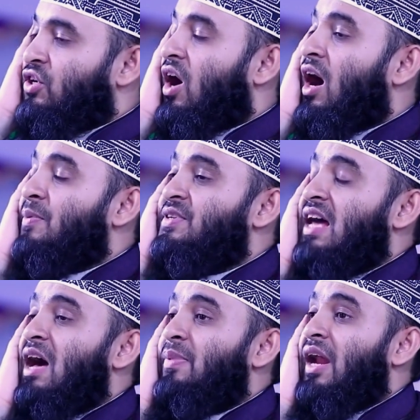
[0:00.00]
সব
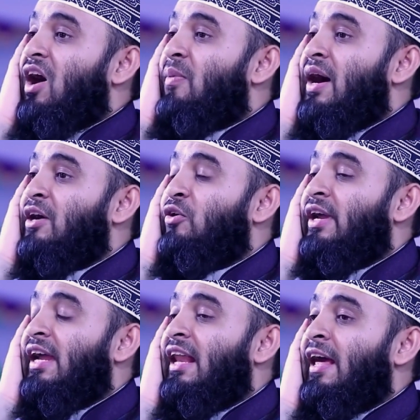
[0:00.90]
সাহাবিরা অবাক
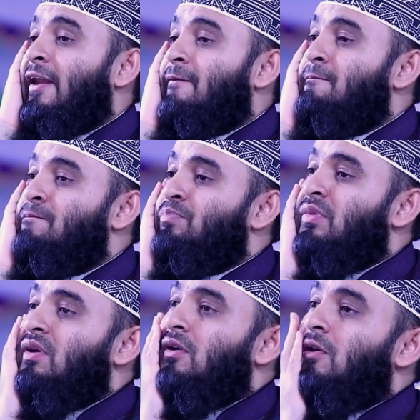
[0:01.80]
হয়ে গেলেন
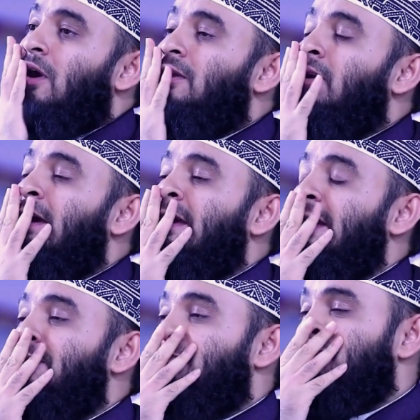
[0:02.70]
ঘটনা কি